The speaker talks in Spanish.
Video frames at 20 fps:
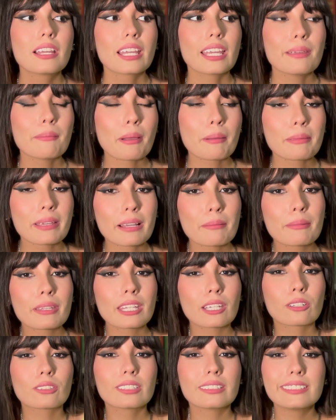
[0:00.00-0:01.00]
y mi amiga me
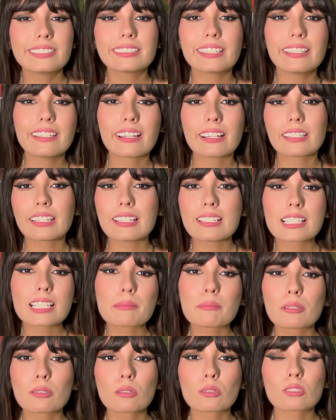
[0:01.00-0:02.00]
dijo, tienes que llegar 15
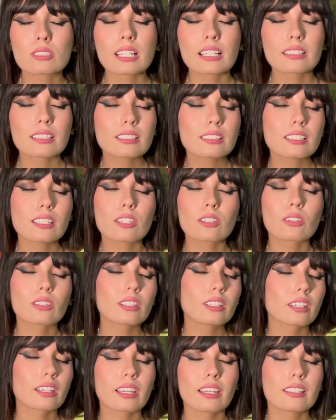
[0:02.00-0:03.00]
minutos antes y yo
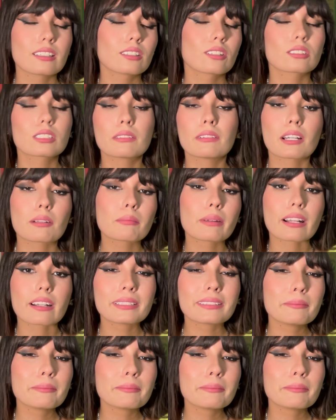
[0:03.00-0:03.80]
de que no se va a armar.